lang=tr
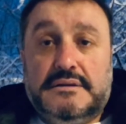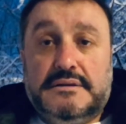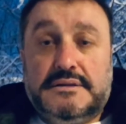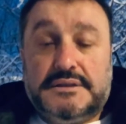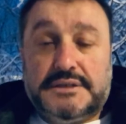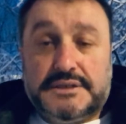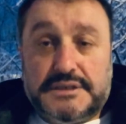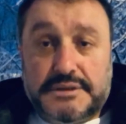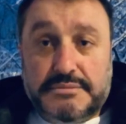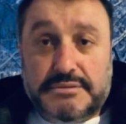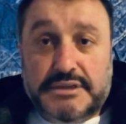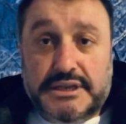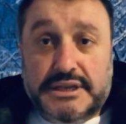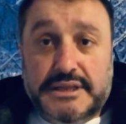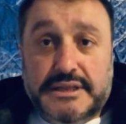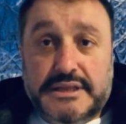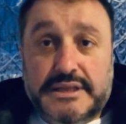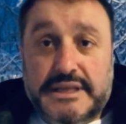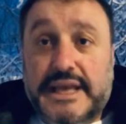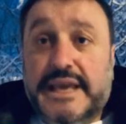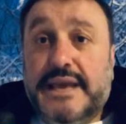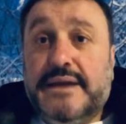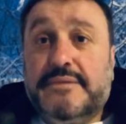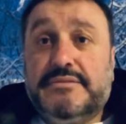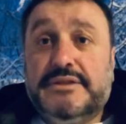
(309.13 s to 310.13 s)
Şimdi
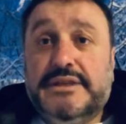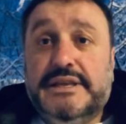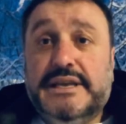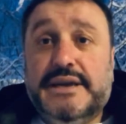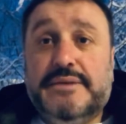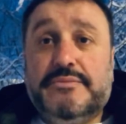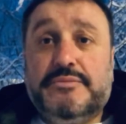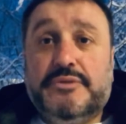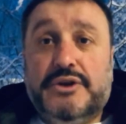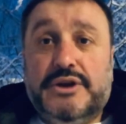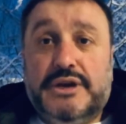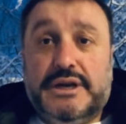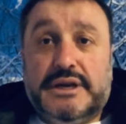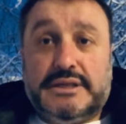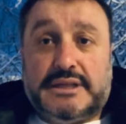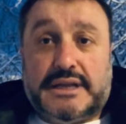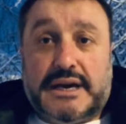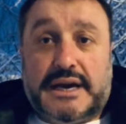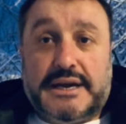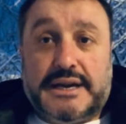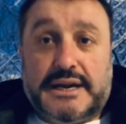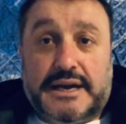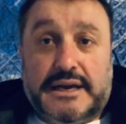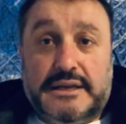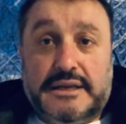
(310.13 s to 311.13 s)
ne yap, niye böyle
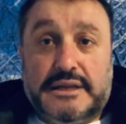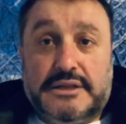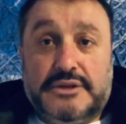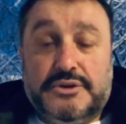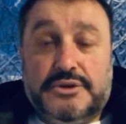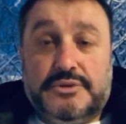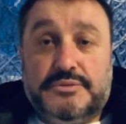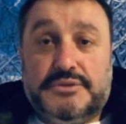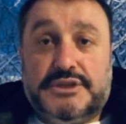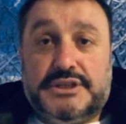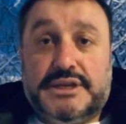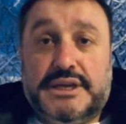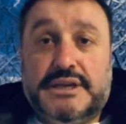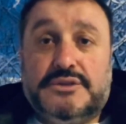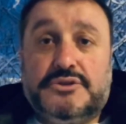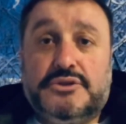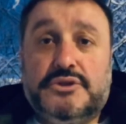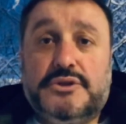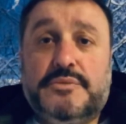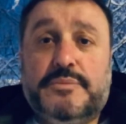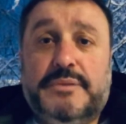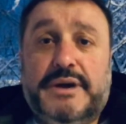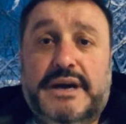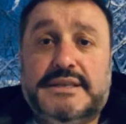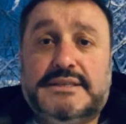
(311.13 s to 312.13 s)
tarih anlatıyorum size?
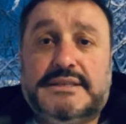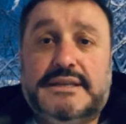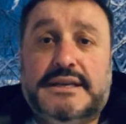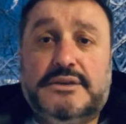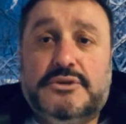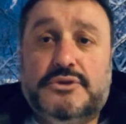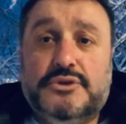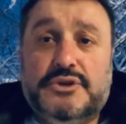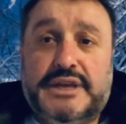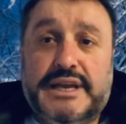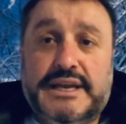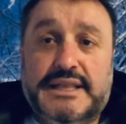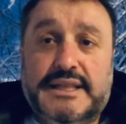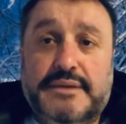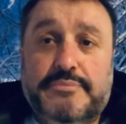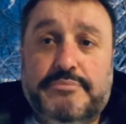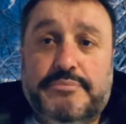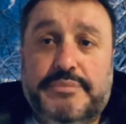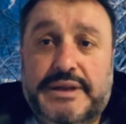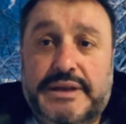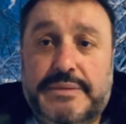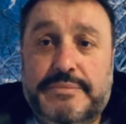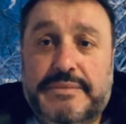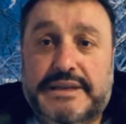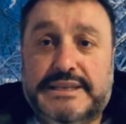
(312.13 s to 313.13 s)
Çünkü bazıları
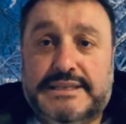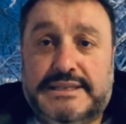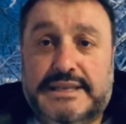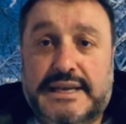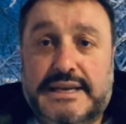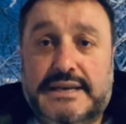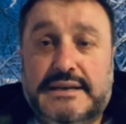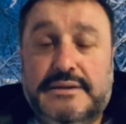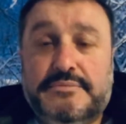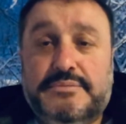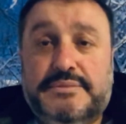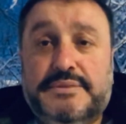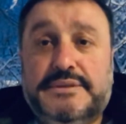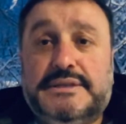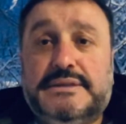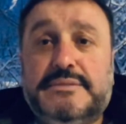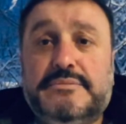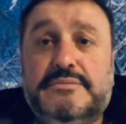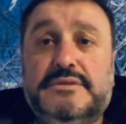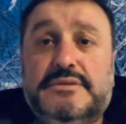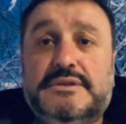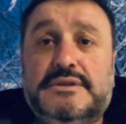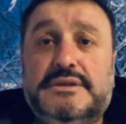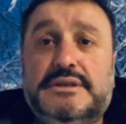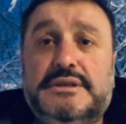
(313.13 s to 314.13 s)
Türkiye'den bilmezler. Bizim
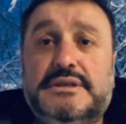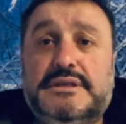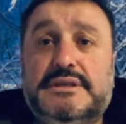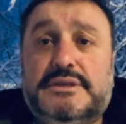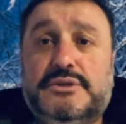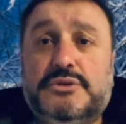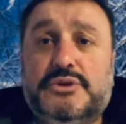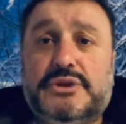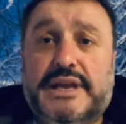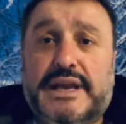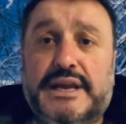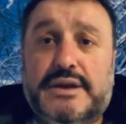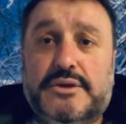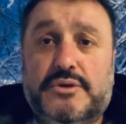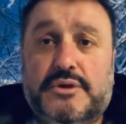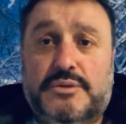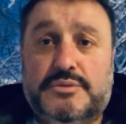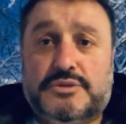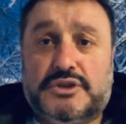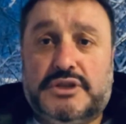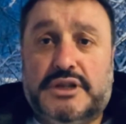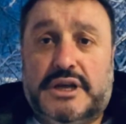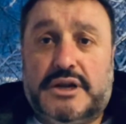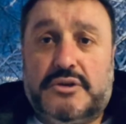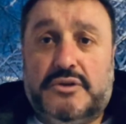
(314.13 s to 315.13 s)
e, Türkiye'nin
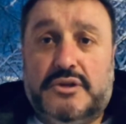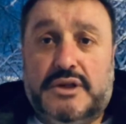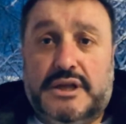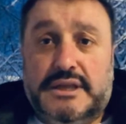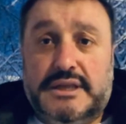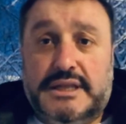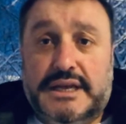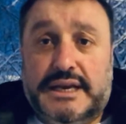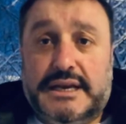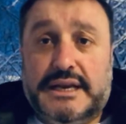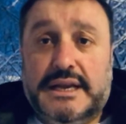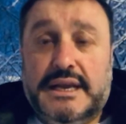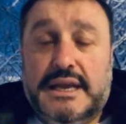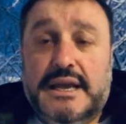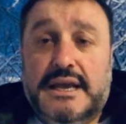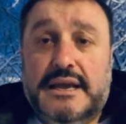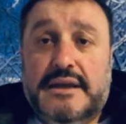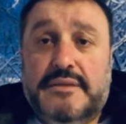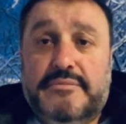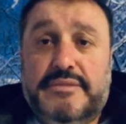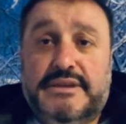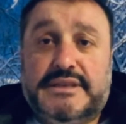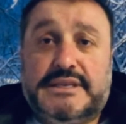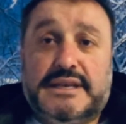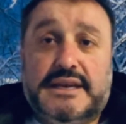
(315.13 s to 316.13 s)
komşuları olanlar
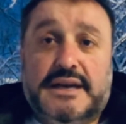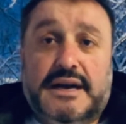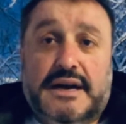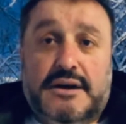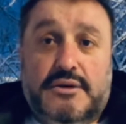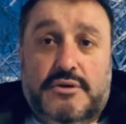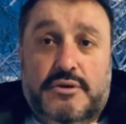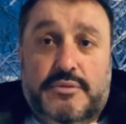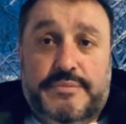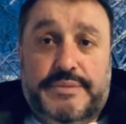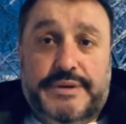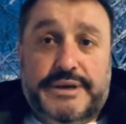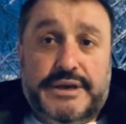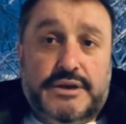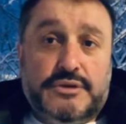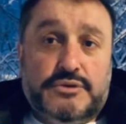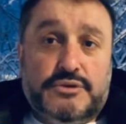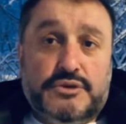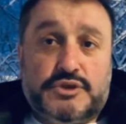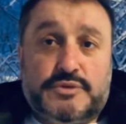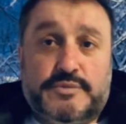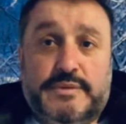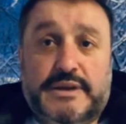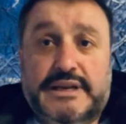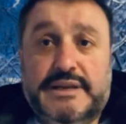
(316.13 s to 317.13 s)
mesela
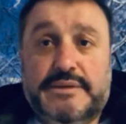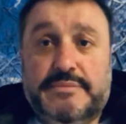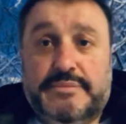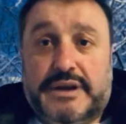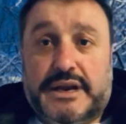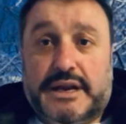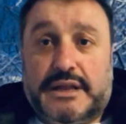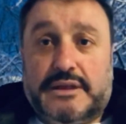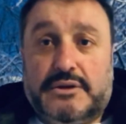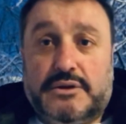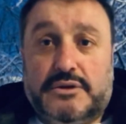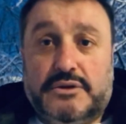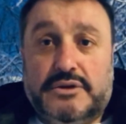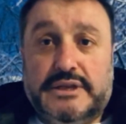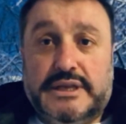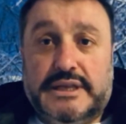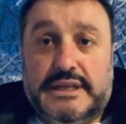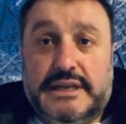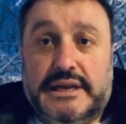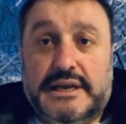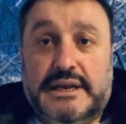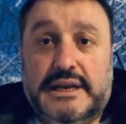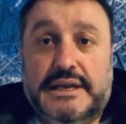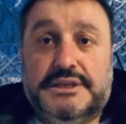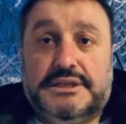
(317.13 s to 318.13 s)
Osmanlı İmparatorluğu
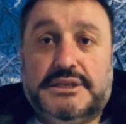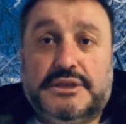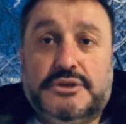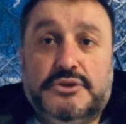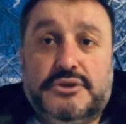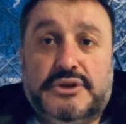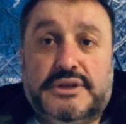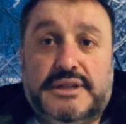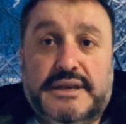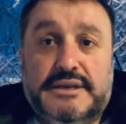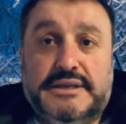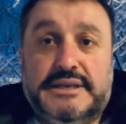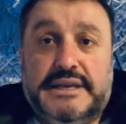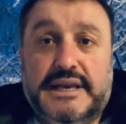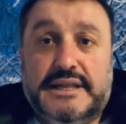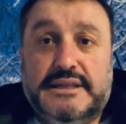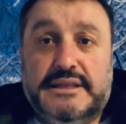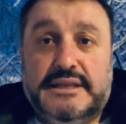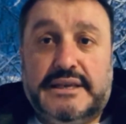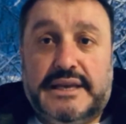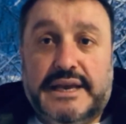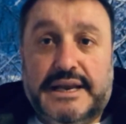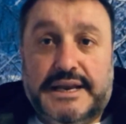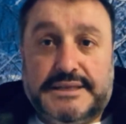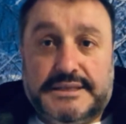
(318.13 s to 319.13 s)
nedeniyle işte Türkler
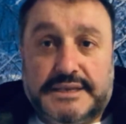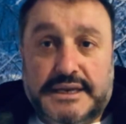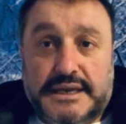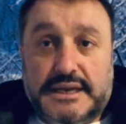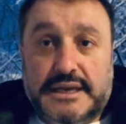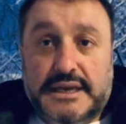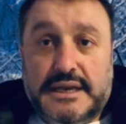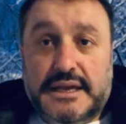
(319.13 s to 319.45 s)
geldi gelecek